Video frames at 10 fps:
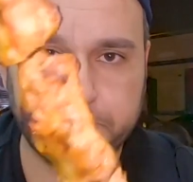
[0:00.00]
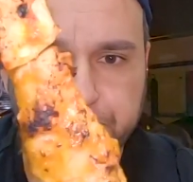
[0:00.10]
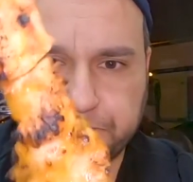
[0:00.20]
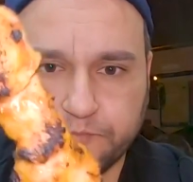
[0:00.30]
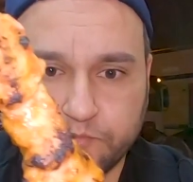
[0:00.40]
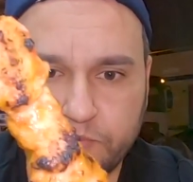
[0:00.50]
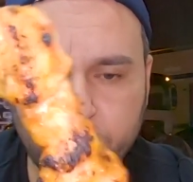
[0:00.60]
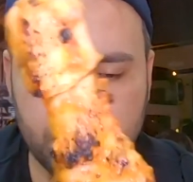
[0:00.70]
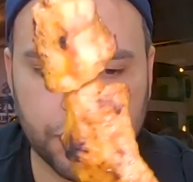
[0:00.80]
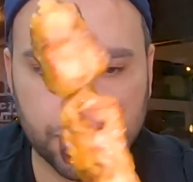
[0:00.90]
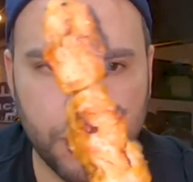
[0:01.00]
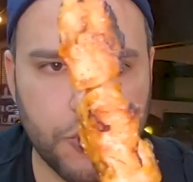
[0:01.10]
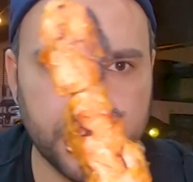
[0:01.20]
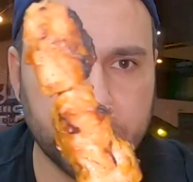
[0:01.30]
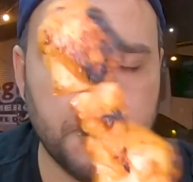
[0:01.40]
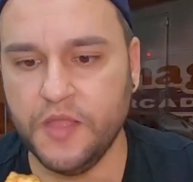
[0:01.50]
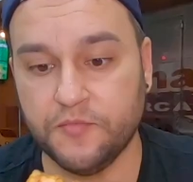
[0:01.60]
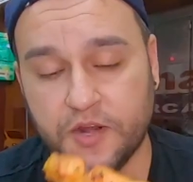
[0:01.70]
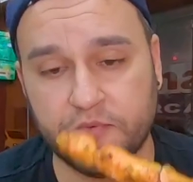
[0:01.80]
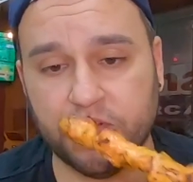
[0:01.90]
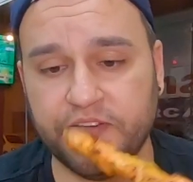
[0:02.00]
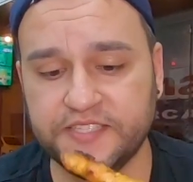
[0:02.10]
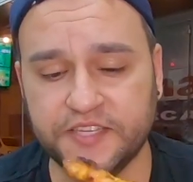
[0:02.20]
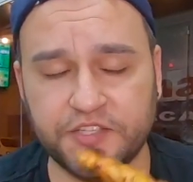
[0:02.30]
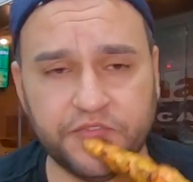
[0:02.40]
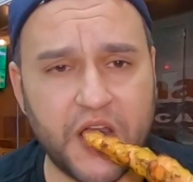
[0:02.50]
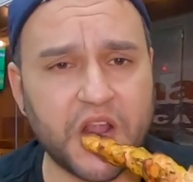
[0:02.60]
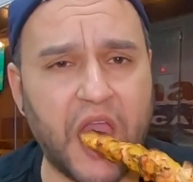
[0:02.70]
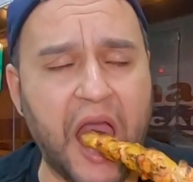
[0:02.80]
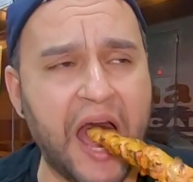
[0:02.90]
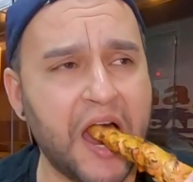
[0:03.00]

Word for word: tá show, hein? Bora provar esse aqui de frango, tá?